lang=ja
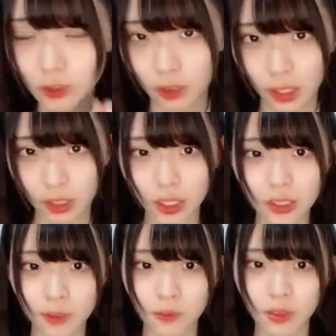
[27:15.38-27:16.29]
すとかか
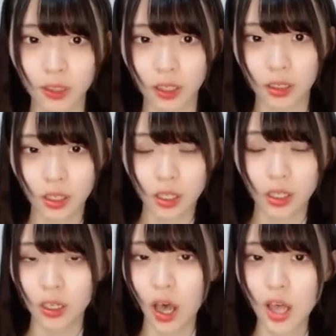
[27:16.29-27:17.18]
なって思ったら
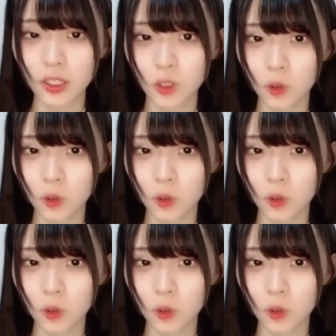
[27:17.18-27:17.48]
8